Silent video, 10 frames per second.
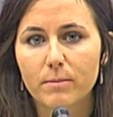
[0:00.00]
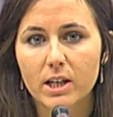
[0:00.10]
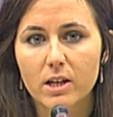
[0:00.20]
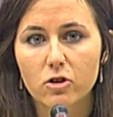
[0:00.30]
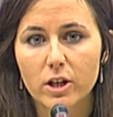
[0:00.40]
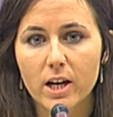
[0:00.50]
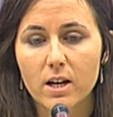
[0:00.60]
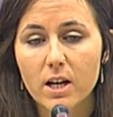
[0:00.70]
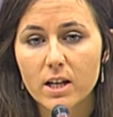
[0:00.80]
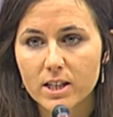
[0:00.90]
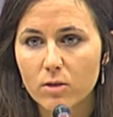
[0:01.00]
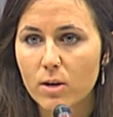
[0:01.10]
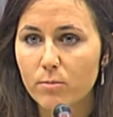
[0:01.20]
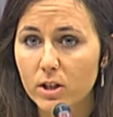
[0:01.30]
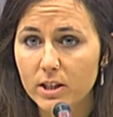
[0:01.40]
migratoria sea
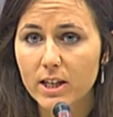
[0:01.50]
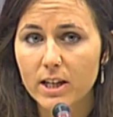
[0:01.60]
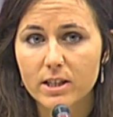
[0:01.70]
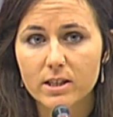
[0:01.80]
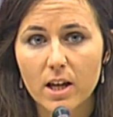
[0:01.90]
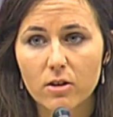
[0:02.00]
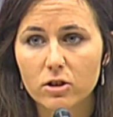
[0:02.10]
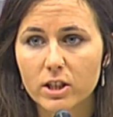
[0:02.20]
una política de Estado,